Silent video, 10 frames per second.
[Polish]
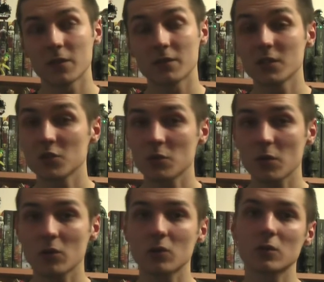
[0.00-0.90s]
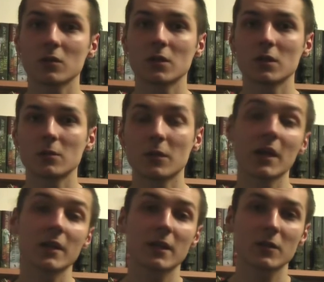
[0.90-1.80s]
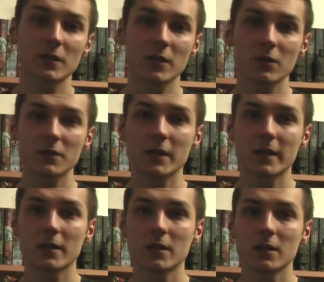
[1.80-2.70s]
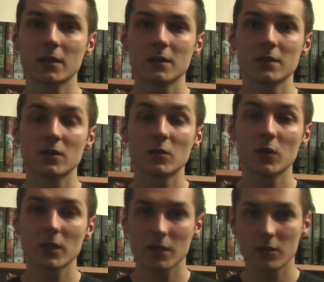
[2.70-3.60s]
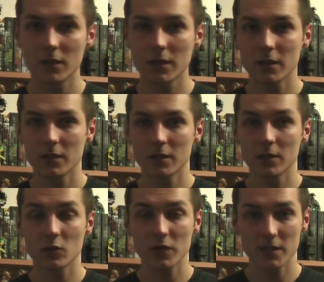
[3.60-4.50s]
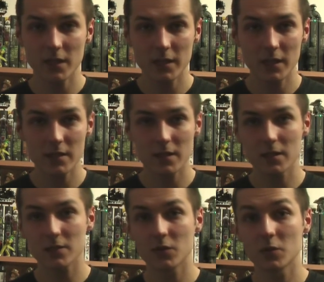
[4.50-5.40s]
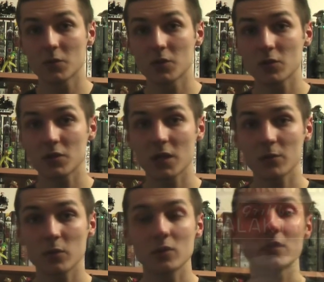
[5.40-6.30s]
W zeszłym roku Mailde Kosakowska zdobyła nagrodę Janusza Zajdla za swoją książkę pod